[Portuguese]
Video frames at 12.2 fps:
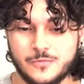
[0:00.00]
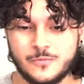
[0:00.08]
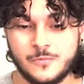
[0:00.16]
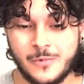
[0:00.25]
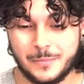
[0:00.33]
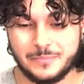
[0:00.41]

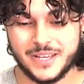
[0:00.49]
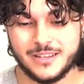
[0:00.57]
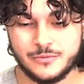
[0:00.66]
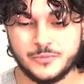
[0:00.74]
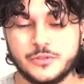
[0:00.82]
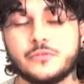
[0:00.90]
um
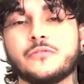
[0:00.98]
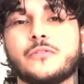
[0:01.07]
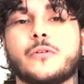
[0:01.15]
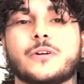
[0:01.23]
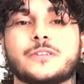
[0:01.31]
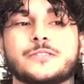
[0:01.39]
apego muito
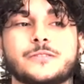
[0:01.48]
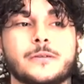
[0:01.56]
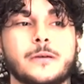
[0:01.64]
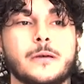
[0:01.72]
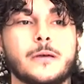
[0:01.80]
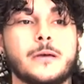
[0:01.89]
forte.
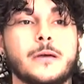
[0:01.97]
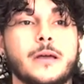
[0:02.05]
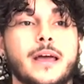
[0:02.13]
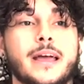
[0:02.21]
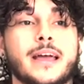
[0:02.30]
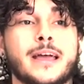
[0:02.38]

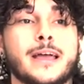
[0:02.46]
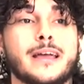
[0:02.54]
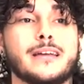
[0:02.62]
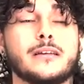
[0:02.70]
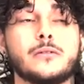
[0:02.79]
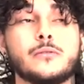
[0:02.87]
É,